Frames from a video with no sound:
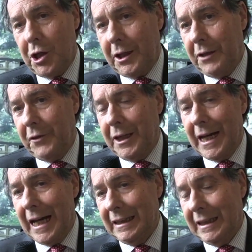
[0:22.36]

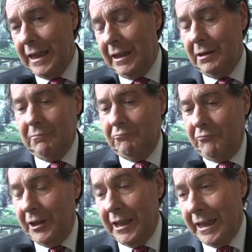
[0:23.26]
certificate
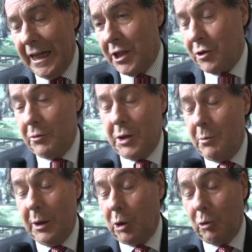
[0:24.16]
fin da adesso,
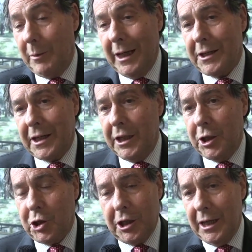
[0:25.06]
diciamo entro il
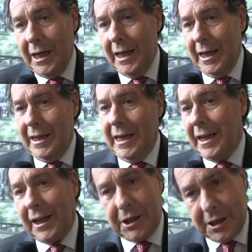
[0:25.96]
2016
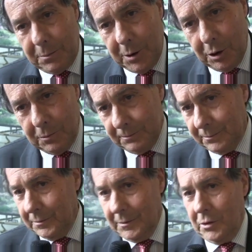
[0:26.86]
RSPO,
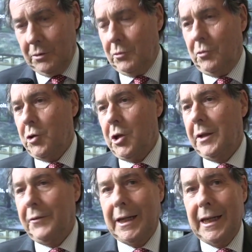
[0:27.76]
tutte
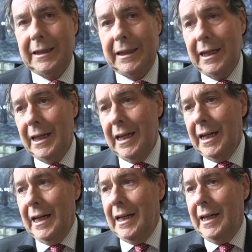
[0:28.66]
certificate.
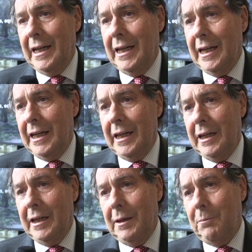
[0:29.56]

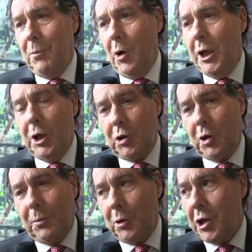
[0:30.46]
Eh, poi il
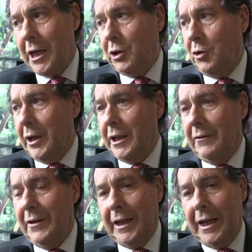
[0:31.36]
nostro progetto è di
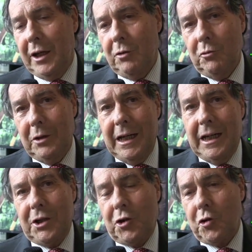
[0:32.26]
avere
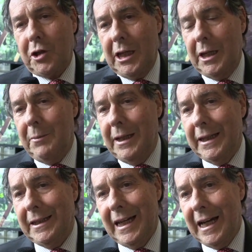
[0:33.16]
una
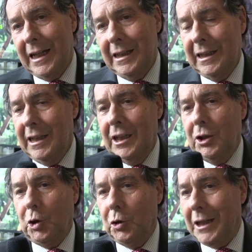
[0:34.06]
sostenibilità
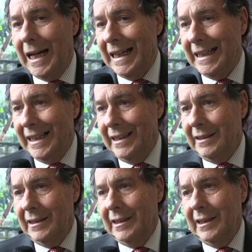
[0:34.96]

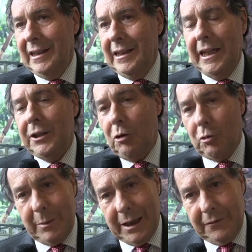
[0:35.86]
totale entro il
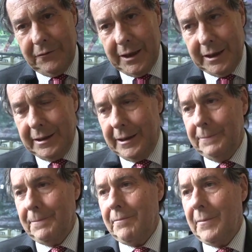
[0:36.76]
2020.